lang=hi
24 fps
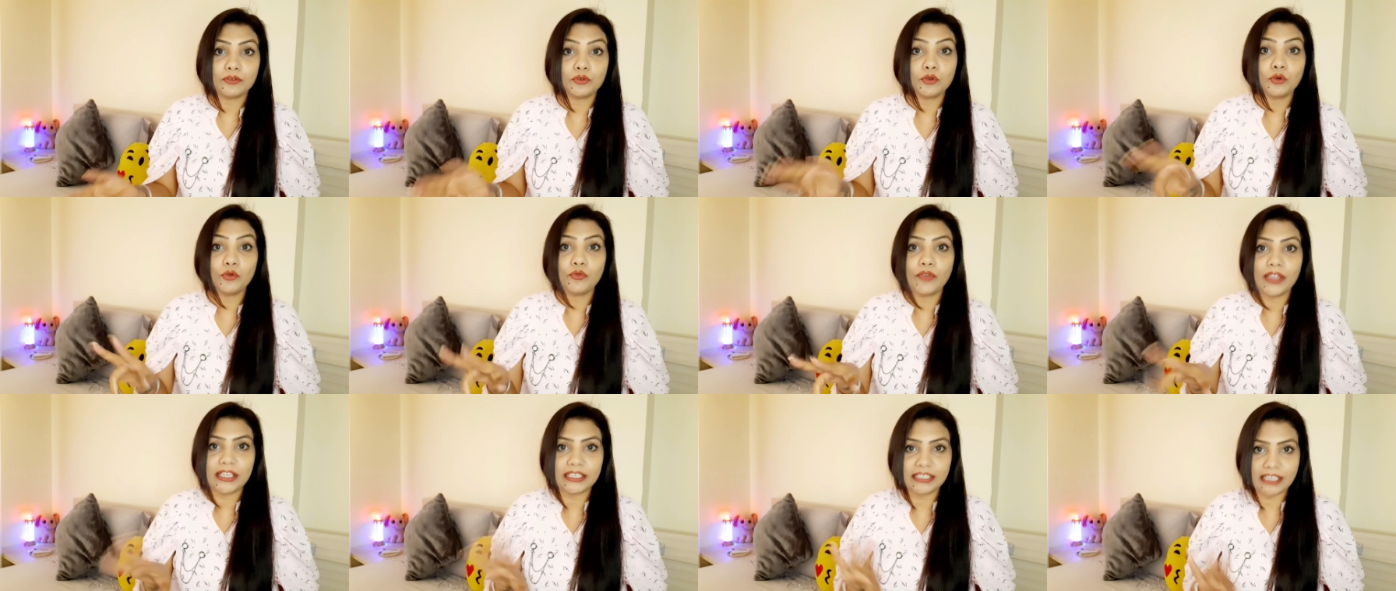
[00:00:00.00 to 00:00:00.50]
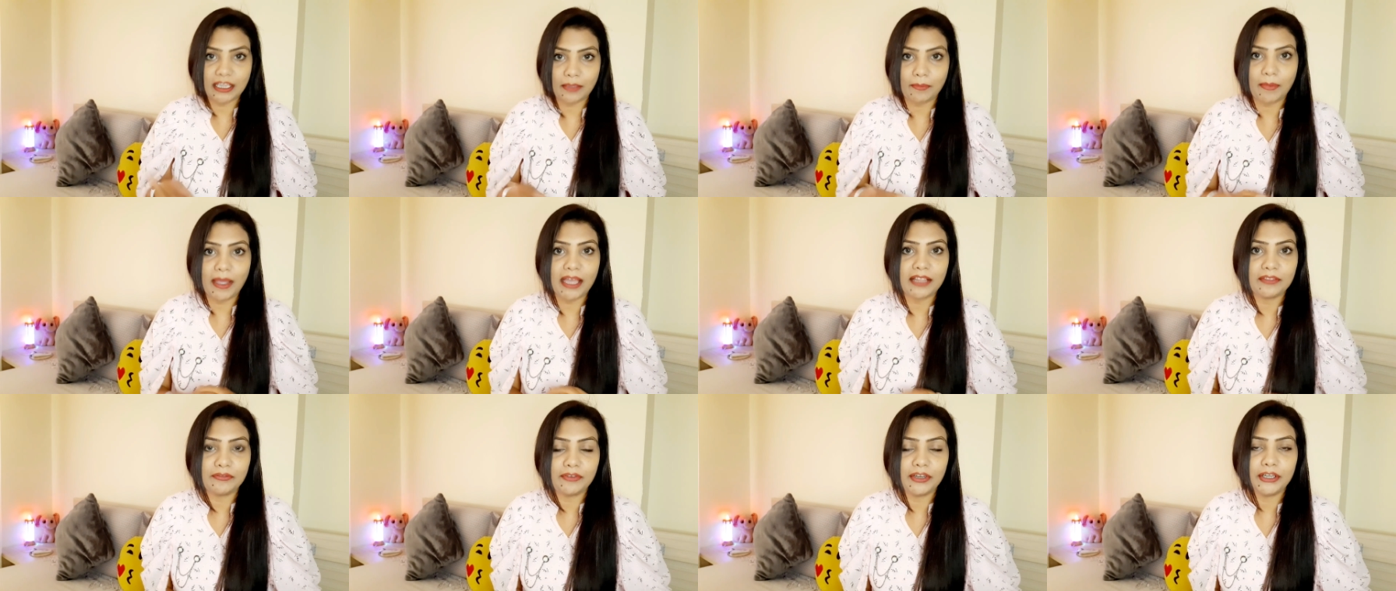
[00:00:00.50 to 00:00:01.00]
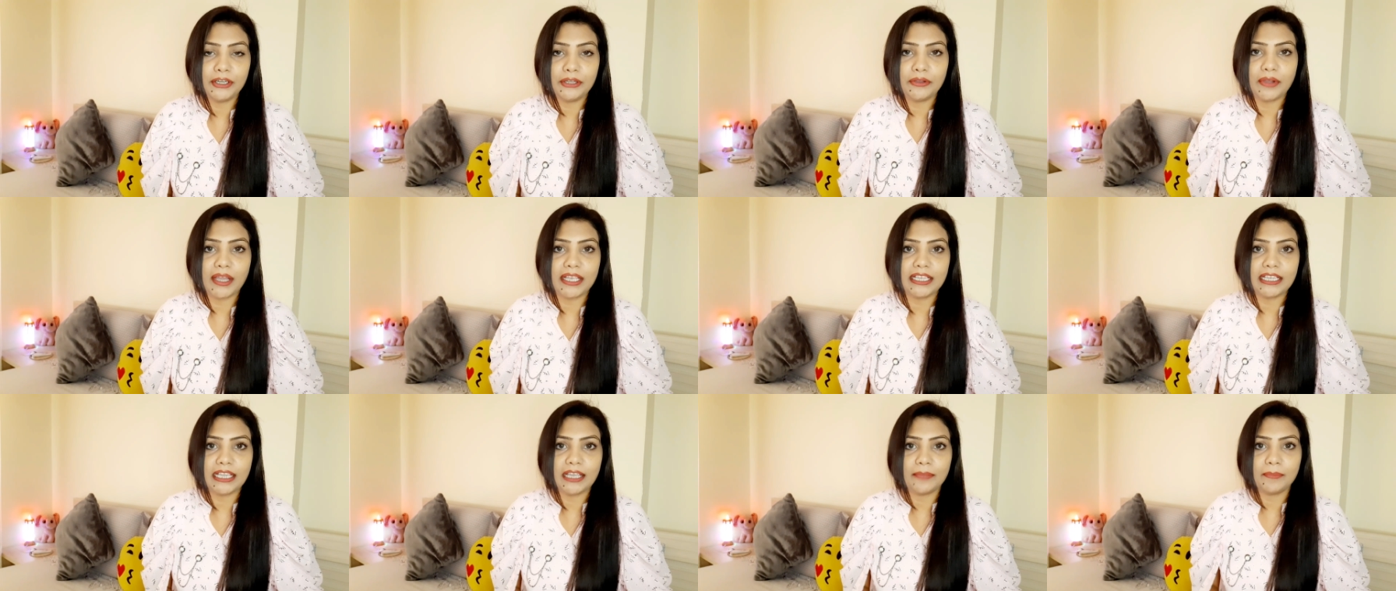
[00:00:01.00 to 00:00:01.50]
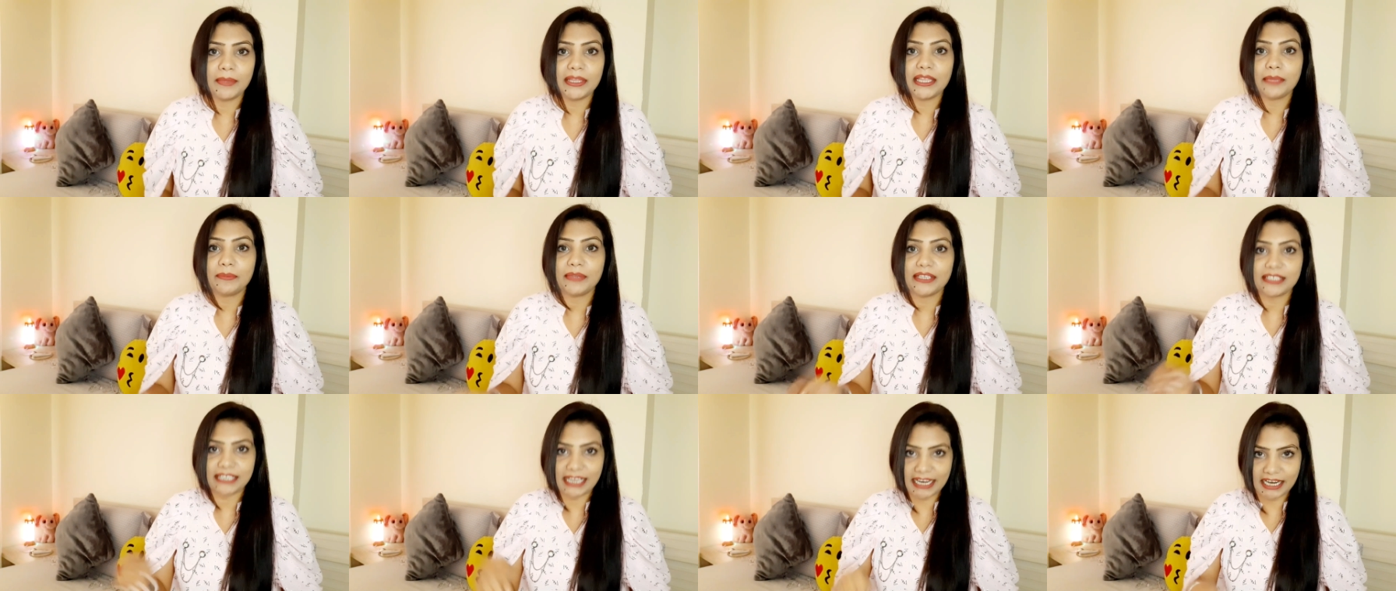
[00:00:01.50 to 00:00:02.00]
टू वीक्स के बाद वीडियो आई है
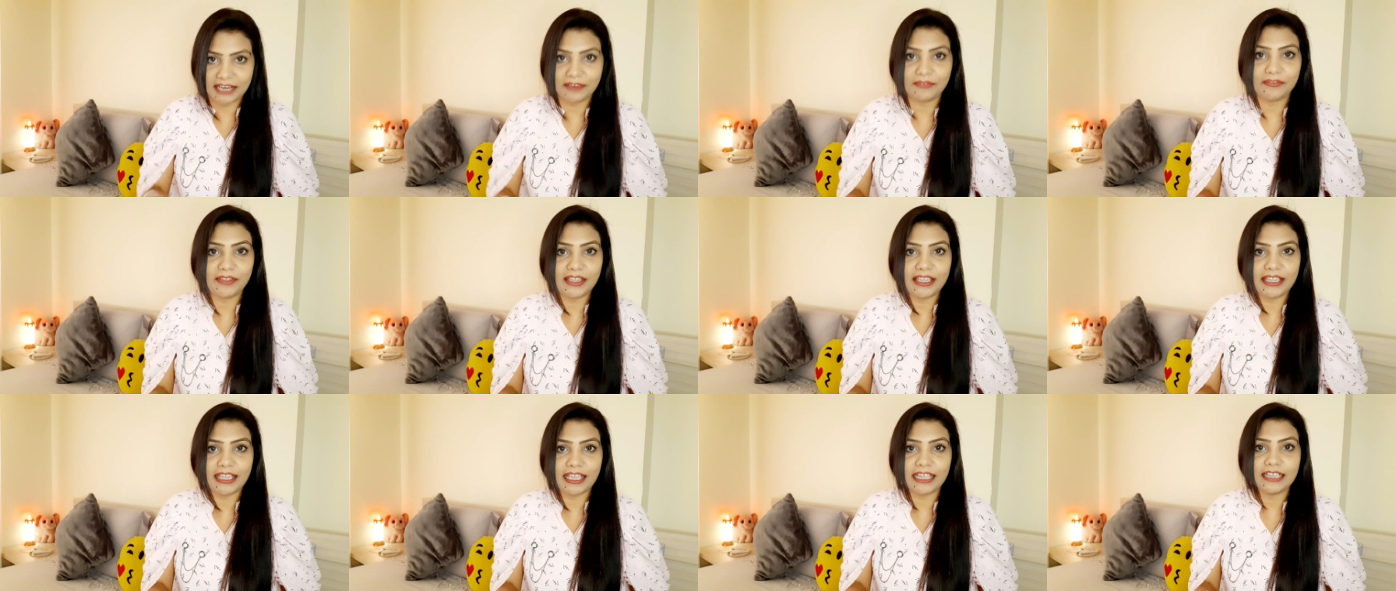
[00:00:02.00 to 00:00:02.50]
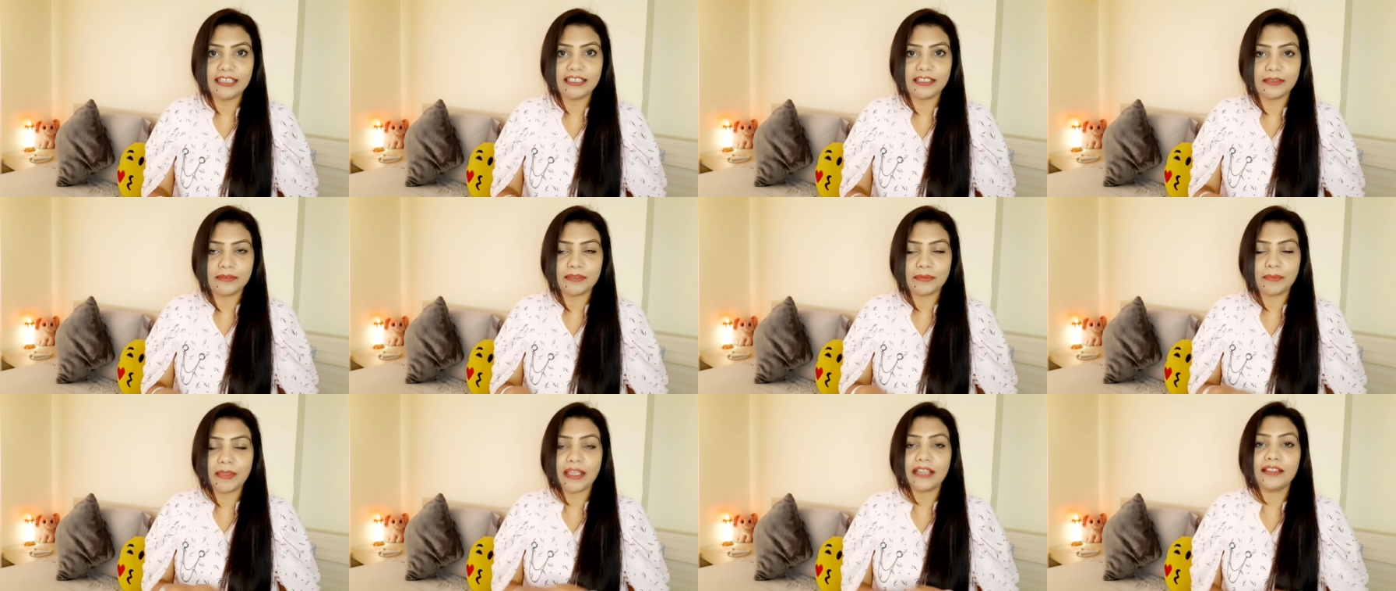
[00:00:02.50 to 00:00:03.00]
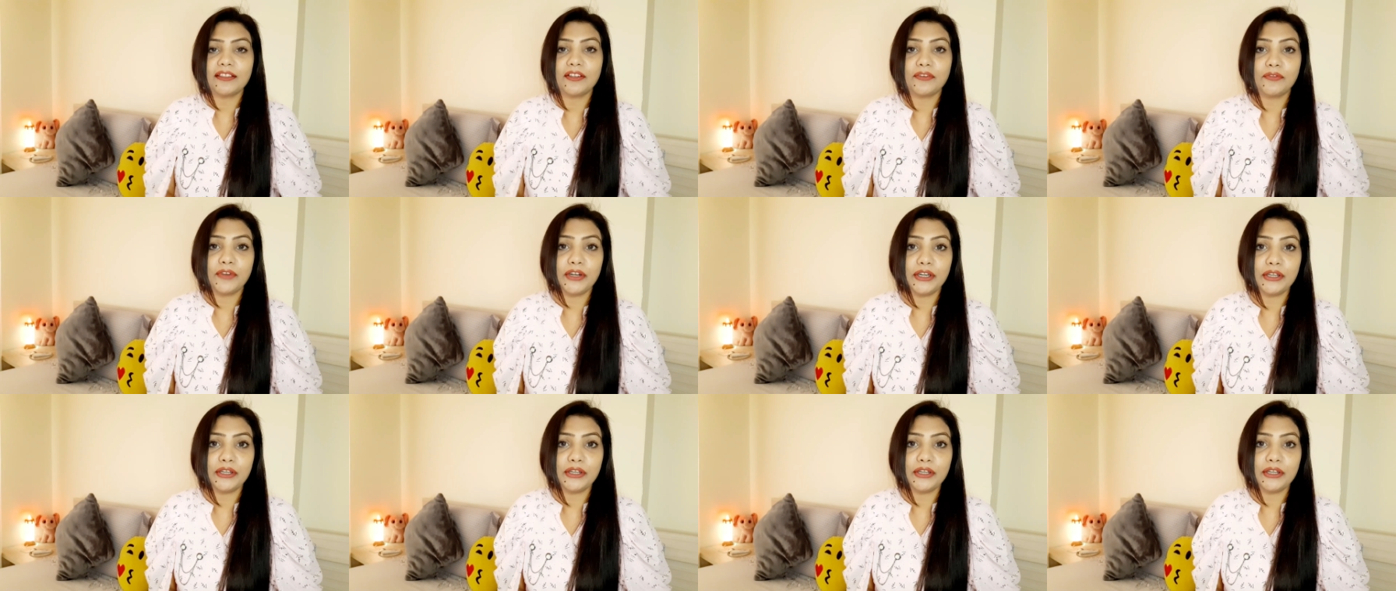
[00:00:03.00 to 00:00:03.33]
मतलब ये सेकेंड वीक है जिसमें अंदर